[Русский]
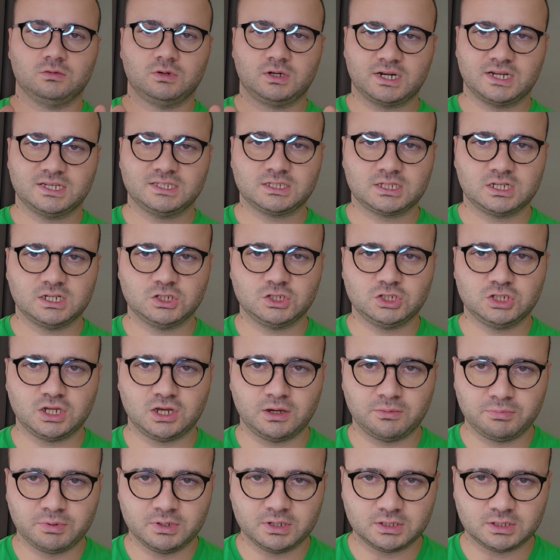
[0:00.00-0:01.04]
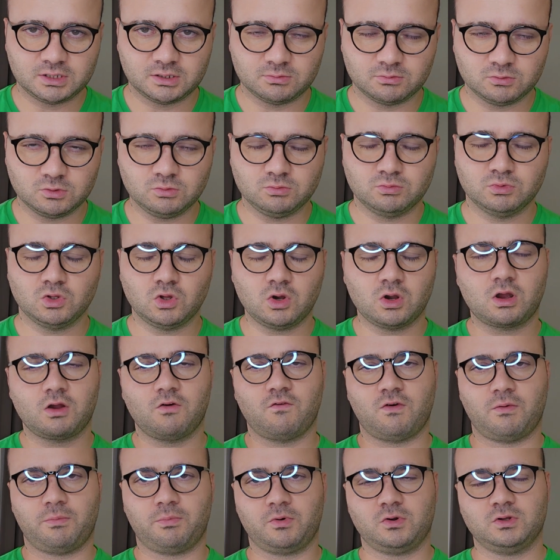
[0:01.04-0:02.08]
расскажи об этом. Ну, много
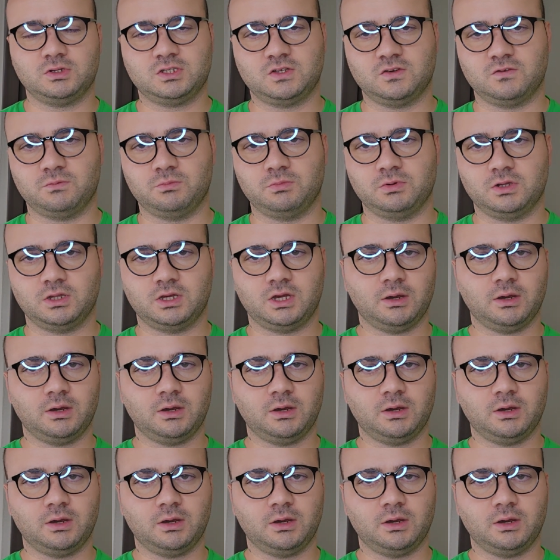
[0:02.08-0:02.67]
вопросов было.